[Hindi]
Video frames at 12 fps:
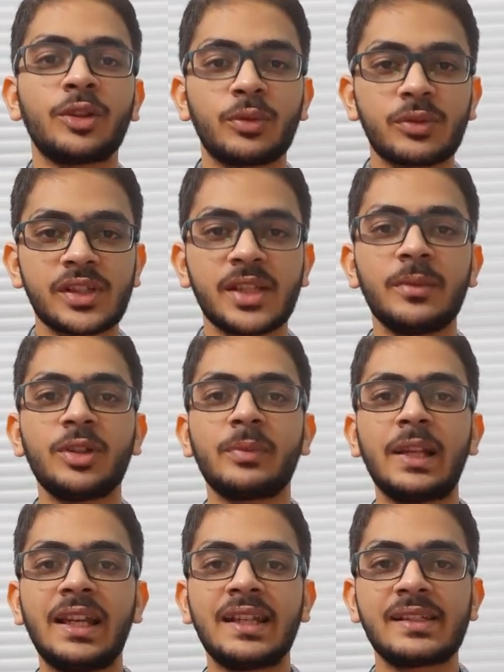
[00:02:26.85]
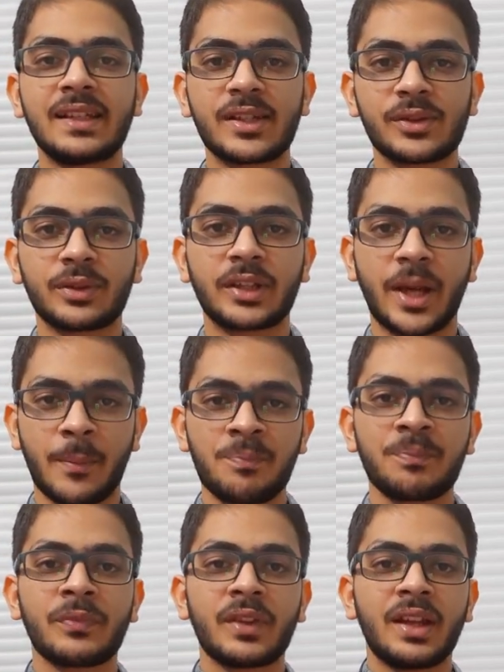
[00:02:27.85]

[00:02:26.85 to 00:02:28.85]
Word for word: तो उससे भी तुम्हें लेजीनेस होता है